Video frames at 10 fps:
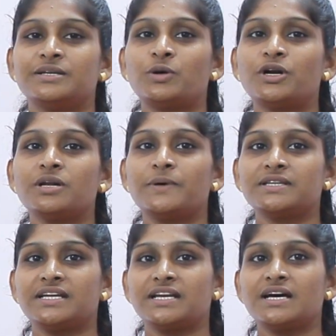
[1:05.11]
இந்த மாடல்
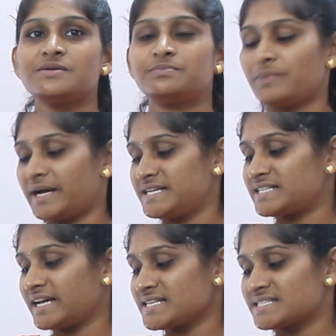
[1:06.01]
பார்த்தீங்கன்னா
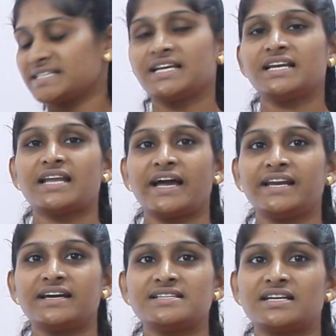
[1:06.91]
மைண்ட்ரே சிஎல்
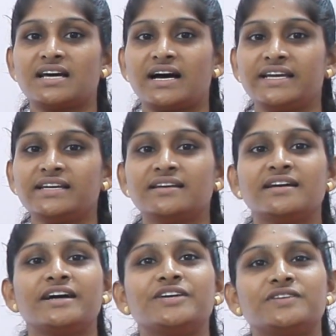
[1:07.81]
நைன் ஹண்ட்ரட் ஐ
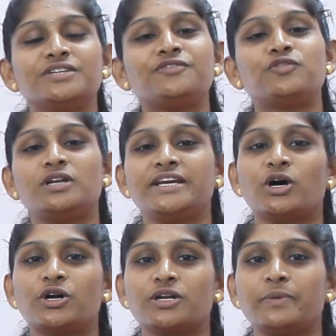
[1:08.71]
இது வந்து ஃபுல்லி
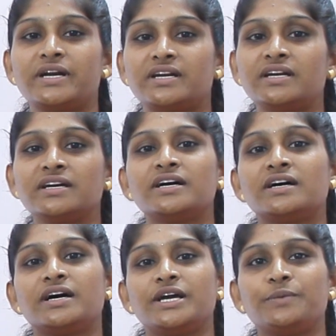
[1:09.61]
ஆட்டோமேட்டட்
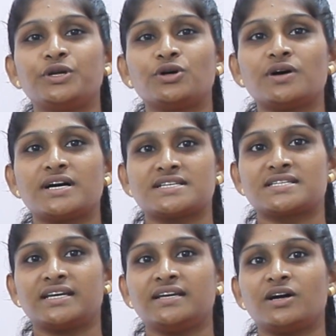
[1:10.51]
இம்யூனோ
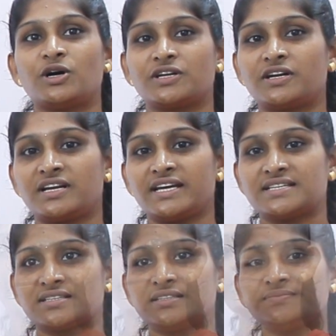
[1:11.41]
அசை ஆட்டோ
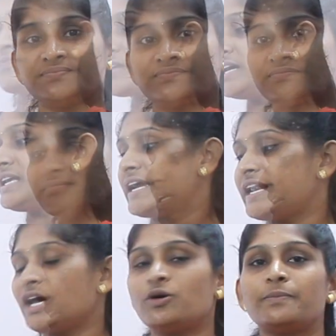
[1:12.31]
அனலைசர் இதில்
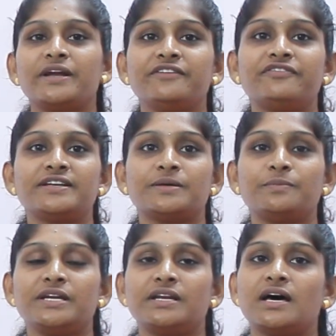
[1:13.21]
என்ன ஒரு பெனிஃபிட்
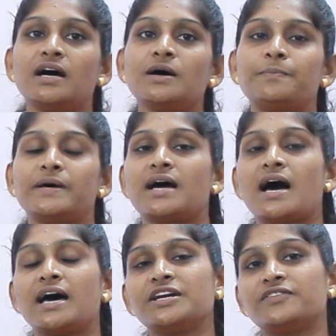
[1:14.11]
அப்படின்னா பெர்
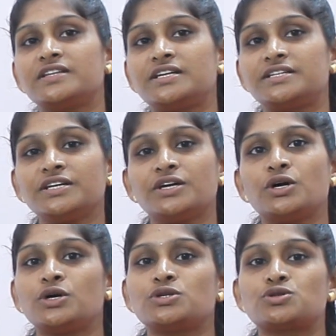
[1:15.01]
ஹேருக்கு வந்துட்டு
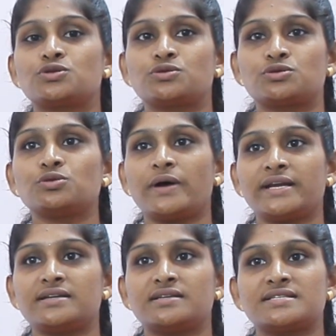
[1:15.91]
டூ
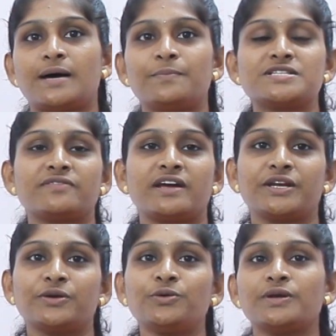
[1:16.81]
ஹண்ட்ரட் சாம்பிள்ஸ்
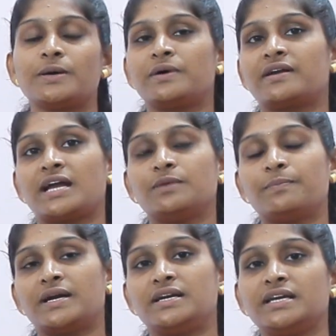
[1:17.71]
வரைக்கும் நம்ம ரன்
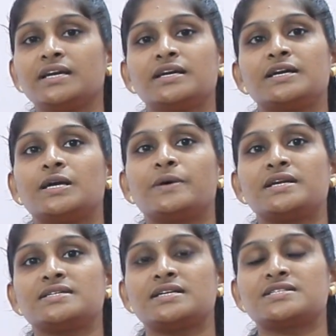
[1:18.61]
பண்ணி நம்ம
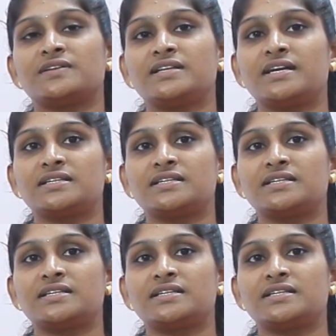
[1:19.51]
ரிசல்ட்ஸ் வந்து